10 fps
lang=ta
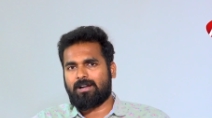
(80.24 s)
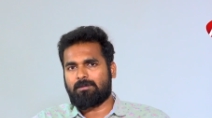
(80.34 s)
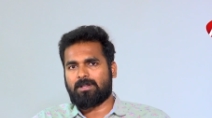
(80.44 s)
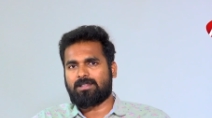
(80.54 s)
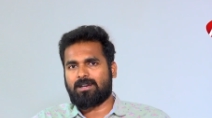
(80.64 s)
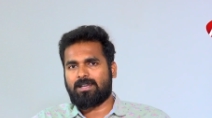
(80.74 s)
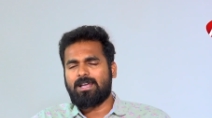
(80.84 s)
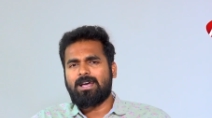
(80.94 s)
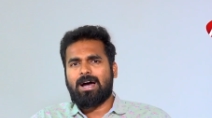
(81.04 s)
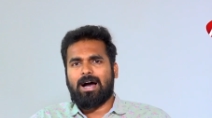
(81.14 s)
வேலை பார்த்தாரு
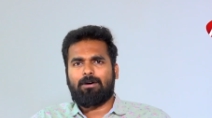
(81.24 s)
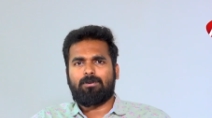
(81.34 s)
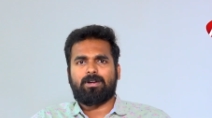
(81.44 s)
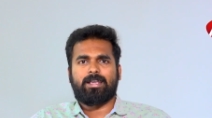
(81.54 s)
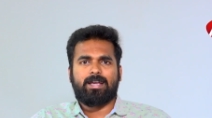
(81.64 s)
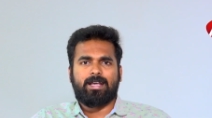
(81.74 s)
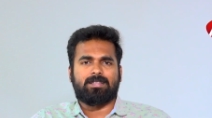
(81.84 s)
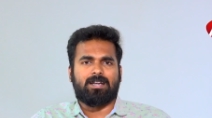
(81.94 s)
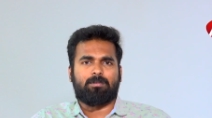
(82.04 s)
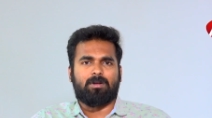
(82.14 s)
அவர் இயக்கிய
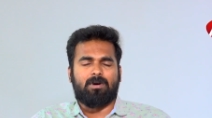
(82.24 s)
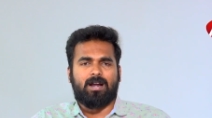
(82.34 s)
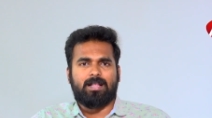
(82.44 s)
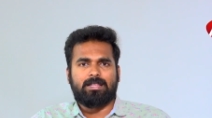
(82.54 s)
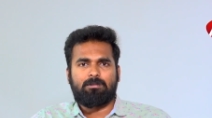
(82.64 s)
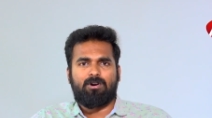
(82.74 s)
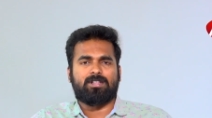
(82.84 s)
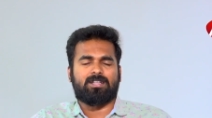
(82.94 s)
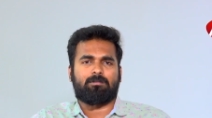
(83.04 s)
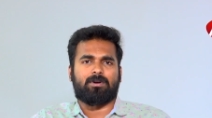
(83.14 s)
திரைப்படமான தீபாவளி
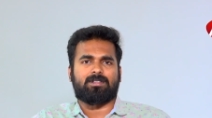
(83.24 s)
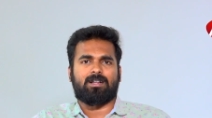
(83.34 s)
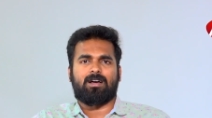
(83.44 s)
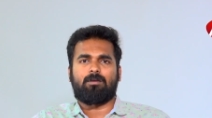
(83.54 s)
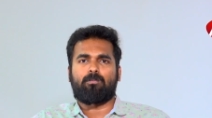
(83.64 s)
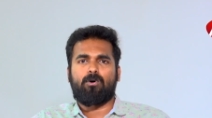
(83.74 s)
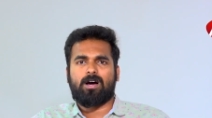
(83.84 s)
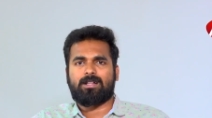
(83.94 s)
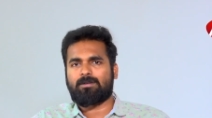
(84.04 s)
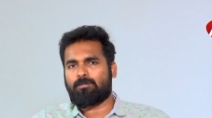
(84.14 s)
திரைப்படத்தில்
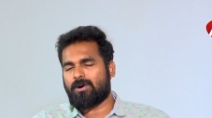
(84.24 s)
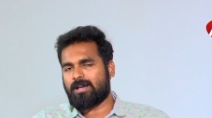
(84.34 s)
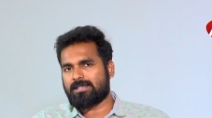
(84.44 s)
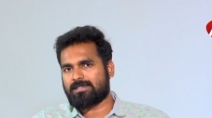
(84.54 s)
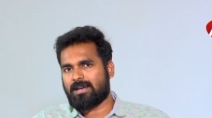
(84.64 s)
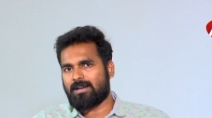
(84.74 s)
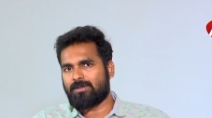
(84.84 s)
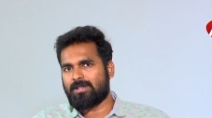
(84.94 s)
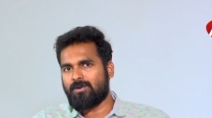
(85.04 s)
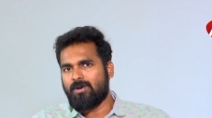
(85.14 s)
போகாதே போகாதே சாங்கில்
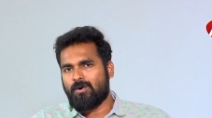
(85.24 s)
வந்து